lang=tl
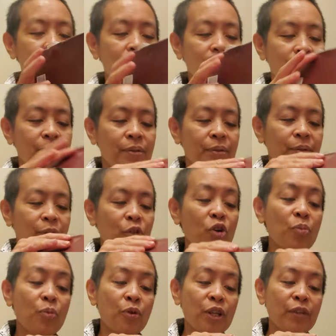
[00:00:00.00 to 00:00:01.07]
So,
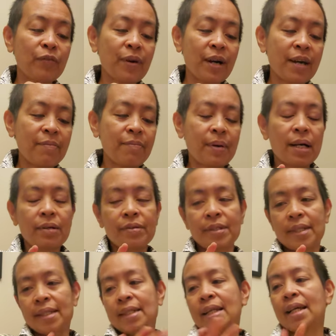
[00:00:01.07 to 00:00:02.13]
2.5
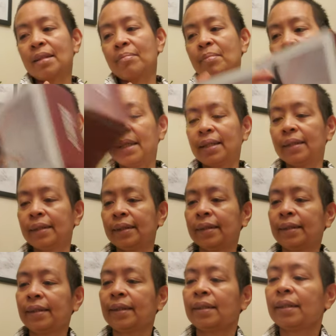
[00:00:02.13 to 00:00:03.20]
pounds not bad.
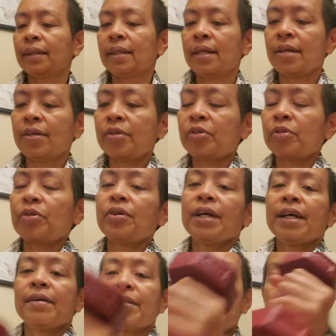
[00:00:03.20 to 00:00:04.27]
So,
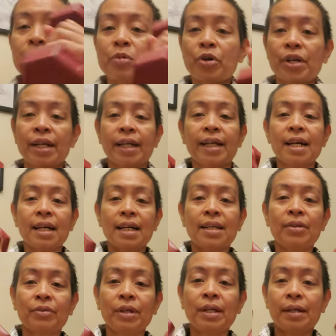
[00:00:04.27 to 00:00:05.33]
every morning,
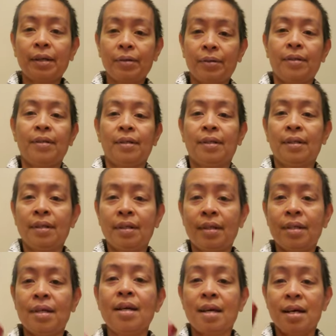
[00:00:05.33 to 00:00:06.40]
gagaling ko lang.
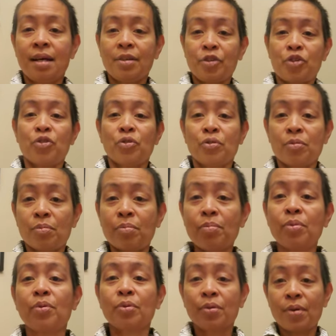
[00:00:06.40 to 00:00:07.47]

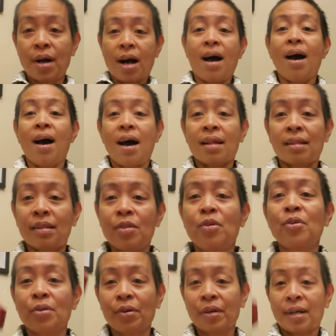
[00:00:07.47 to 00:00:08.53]
Chombo,
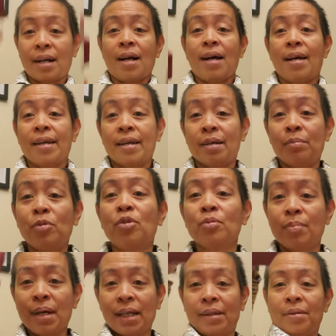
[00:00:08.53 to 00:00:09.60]
hotdog, kaya
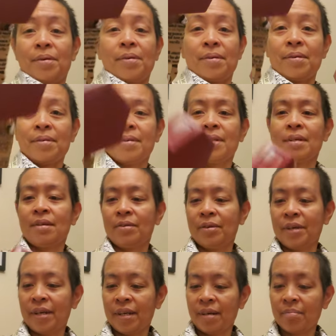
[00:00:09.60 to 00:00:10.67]
mo ba to?
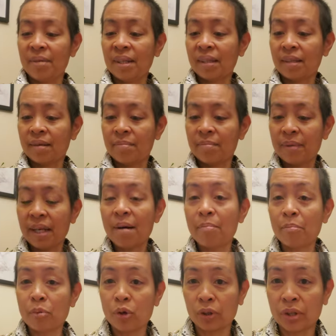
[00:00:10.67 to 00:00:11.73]
Oy, ba't
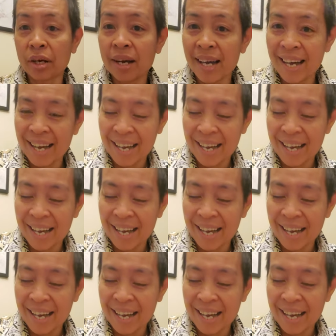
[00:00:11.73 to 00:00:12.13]
malambot?